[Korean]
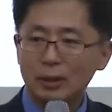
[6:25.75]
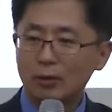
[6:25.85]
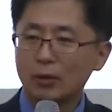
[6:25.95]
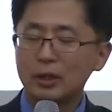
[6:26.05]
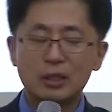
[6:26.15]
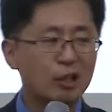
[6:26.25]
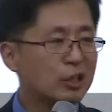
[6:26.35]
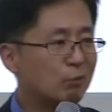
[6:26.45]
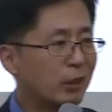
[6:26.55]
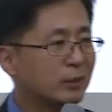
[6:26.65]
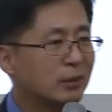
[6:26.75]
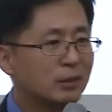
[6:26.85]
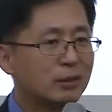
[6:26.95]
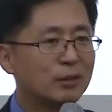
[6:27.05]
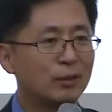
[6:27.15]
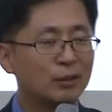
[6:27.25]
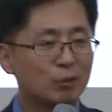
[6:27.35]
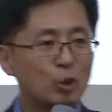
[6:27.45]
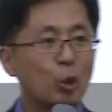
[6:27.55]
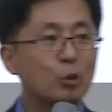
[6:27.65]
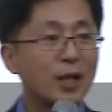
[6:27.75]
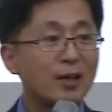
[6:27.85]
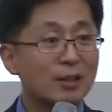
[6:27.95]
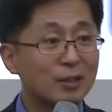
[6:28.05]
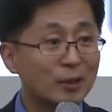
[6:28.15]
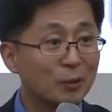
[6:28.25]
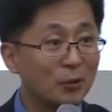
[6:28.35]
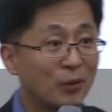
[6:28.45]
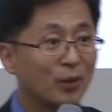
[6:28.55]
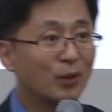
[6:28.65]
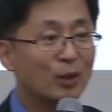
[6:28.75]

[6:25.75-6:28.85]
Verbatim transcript: 거기 있어야지만 그런 귀동량을 해서라도